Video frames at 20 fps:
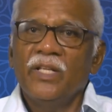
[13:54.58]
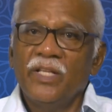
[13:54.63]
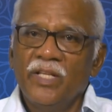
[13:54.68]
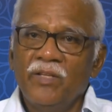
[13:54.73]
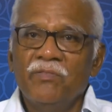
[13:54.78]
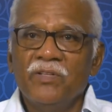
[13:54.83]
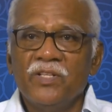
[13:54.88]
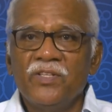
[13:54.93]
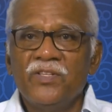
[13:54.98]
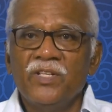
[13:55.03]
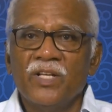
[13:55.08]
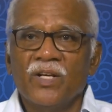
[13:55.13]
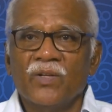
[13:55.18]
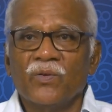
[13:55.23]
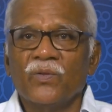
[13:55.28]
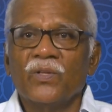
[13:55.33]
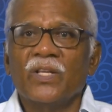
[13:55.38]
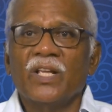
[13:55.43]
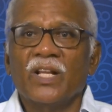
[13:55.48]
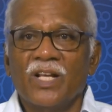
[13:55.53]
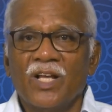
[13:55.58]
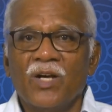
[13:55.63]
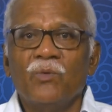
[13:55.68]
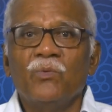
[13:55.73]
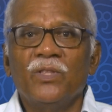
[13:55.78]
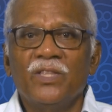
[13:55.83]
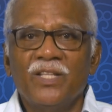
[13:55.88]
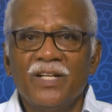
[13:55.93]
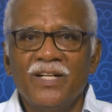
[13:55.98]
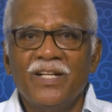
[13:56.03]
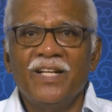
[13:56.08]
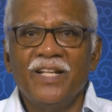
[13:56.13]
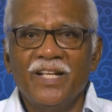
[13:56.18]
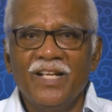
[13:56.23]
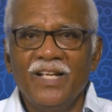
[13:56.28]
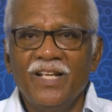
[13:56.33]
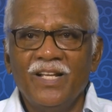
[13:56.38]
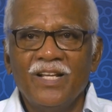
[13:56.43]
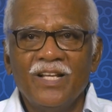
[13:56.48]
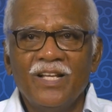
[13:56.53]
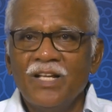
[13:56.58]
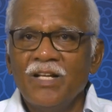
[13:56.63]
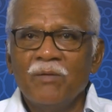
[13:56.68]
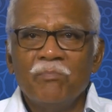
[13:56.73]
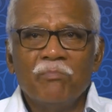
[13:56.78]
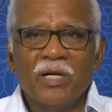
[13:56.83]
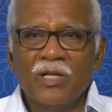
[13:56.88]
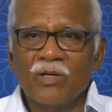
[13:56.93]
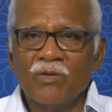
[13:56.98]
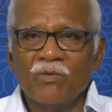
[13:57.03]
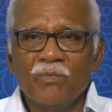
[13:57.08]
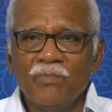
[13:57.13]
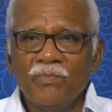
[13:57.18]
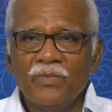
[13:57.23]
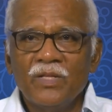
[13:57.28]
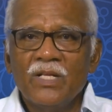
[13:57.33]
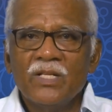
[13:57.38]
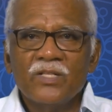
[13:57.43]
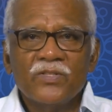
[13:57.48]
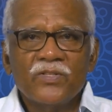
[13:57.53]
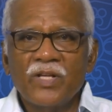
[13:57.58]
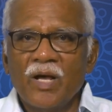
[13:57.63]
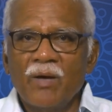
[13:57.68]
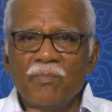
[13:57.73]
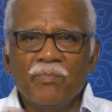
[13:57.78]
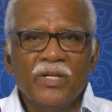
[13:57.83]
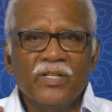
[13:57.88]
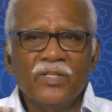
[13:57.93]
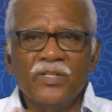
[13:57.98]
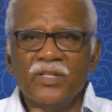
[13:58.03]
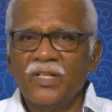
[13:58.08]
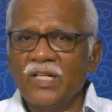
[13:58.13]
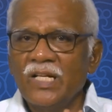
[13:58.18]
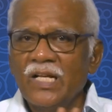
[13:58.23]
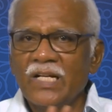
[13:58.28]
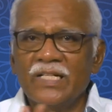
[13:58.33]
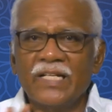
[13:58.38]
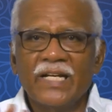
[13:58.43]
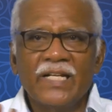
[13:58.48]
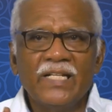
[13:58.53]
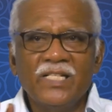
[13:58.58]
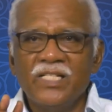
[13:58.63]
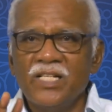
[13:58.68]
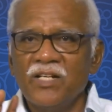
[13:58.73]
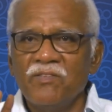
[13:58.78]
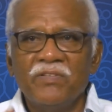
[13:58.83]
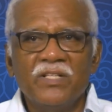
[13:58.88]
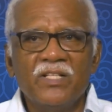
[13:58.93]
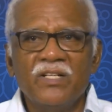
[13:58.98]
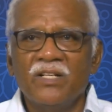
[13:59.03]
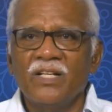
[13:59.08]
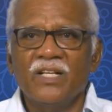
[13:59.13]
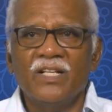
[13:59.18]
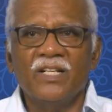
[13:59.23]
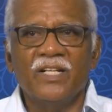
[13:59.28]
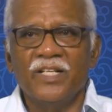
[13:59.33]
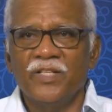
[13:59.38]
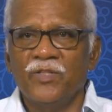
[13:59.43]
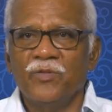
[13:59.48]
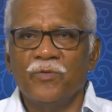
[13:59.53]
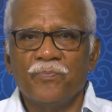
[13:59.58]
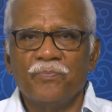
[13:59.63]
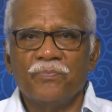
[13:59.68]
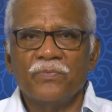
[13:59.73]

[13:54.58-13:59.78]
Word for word: ఈ విజ్ఞానం ఎలా ఉందంటే మనం సామాన్యంగా గ్రహించే విధంగా లేదు